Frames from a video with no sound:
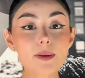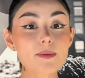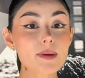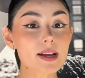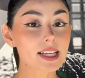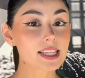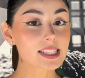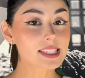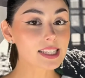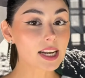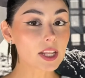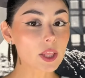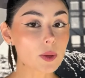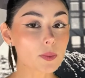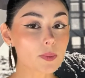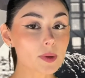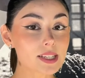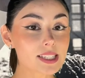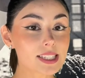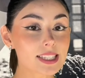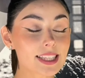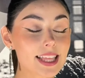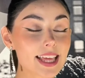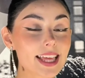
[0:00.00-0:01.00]
el magistrado
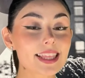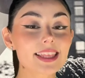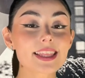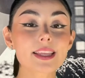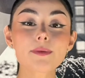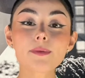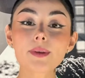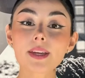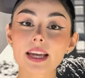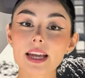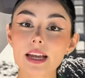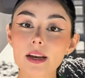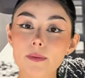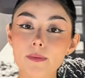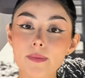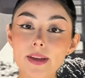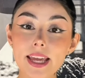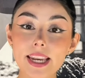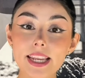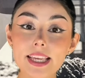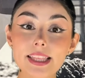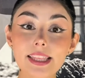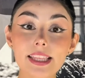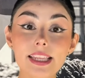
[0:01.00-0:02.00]
presidente Miguel Meri